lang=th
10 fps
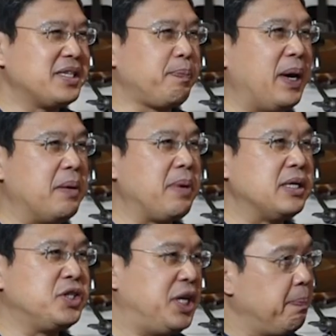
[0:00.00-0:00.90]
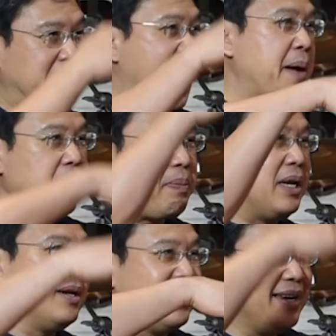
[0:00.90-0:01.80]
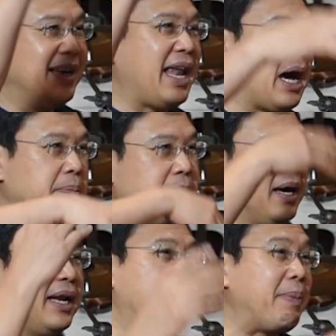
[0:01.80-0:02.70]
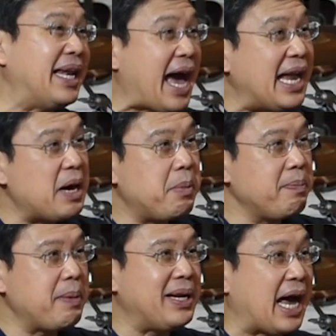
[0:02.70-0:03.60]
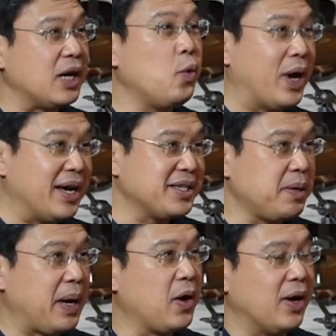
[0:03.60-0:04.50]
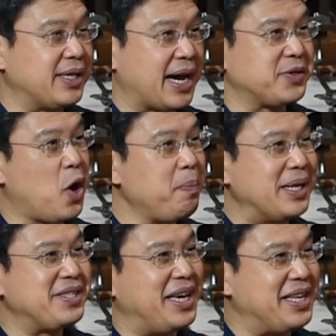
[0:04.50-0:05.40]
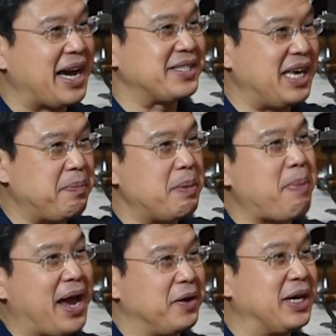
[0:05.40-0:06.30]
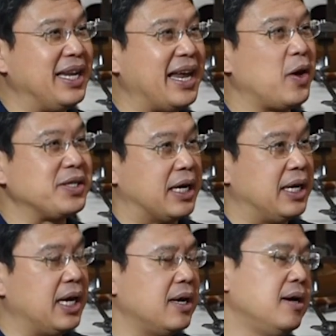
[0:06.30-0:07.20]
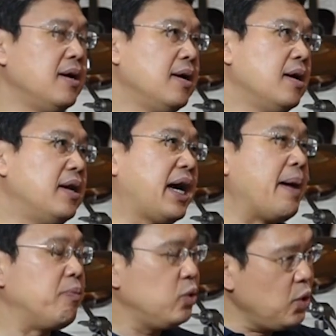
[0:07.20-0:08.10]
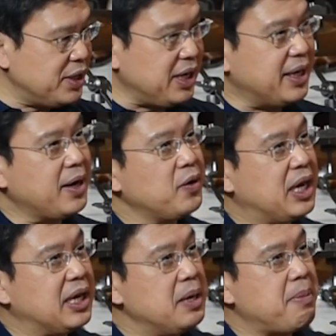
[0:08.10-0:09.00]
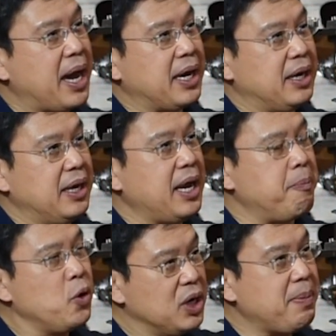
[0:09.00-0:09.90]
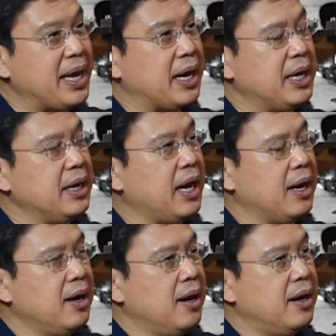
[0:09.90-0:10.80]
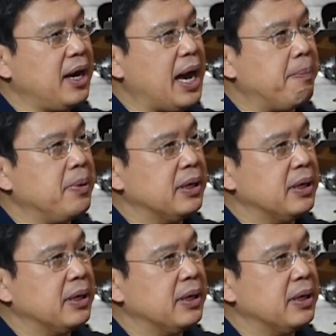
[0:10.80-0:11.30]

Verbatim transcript: สปีดมันชิปข้ามไปเป็นหลักเป็นล้านแล้วมันไม่เป็นหลักหน่วยสมัยก่อนจาก2เป็น4จาก4เป็น8ต้องคิดในลอจิกนี้นะครับด้วยสิ่งที่เขาคิดขึ้นมาอย่างนี้เนี่ยพูดขึ้นมาอย่างนี้เนี่ยนะครับ